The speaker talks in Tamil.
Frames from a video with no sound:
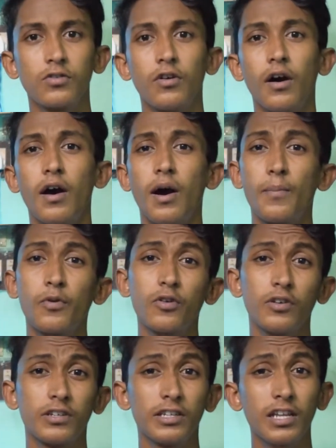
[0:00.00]
ஸோ
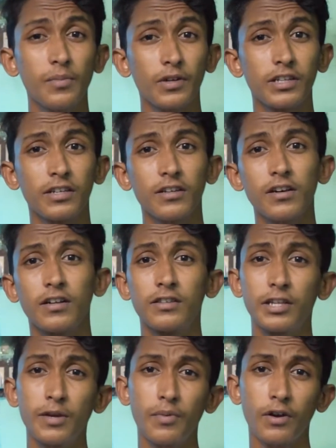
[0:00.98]
அப்புறம் இதில் பார்த்தீங்கன்னா
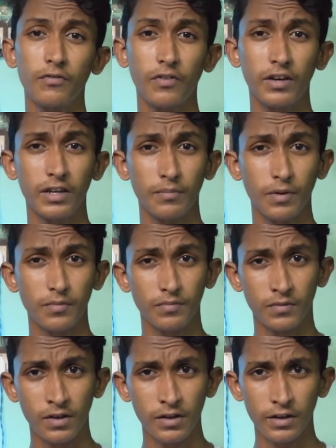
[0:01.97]
த்ரீ பாயிண்ட் ஃபைவ் எம்எம்
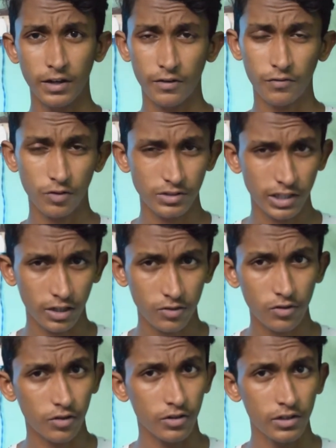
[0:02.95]
ஹெட்ஃபோன்
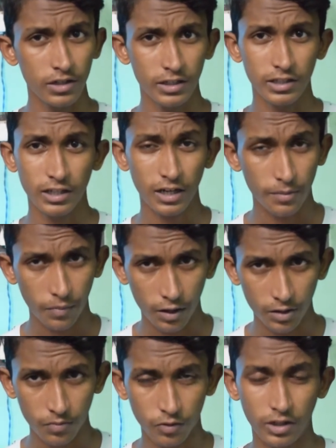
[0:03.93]
ஜாக்கும் இதில்
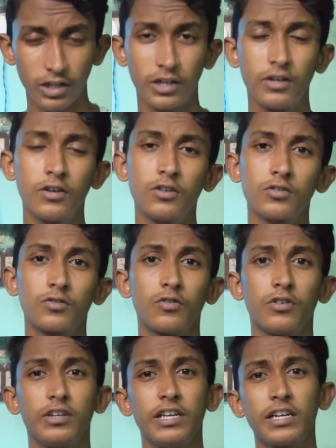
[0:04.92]
பார்க்க முடியல ஸோ
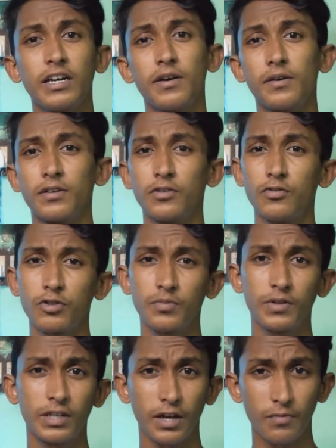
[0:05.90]
நீங்கள்
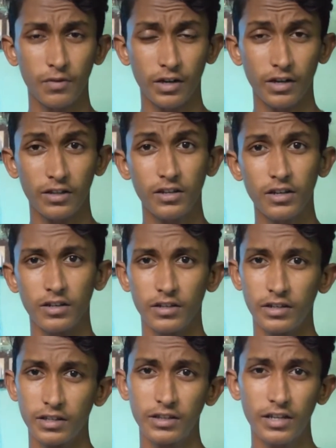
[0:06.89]
யூஎஸ்பி டைப் வழியாக தான்
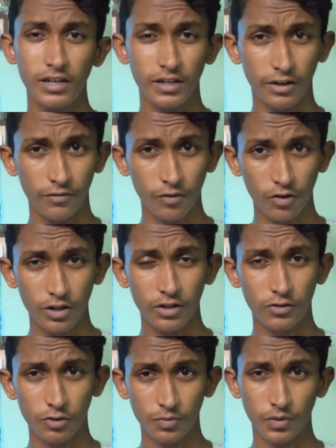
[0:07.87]
இந்த ஹெட்ஃபோனை
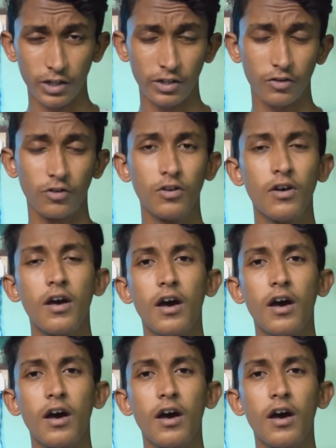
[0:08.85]
யூஸ் பண்ணிக்கணும்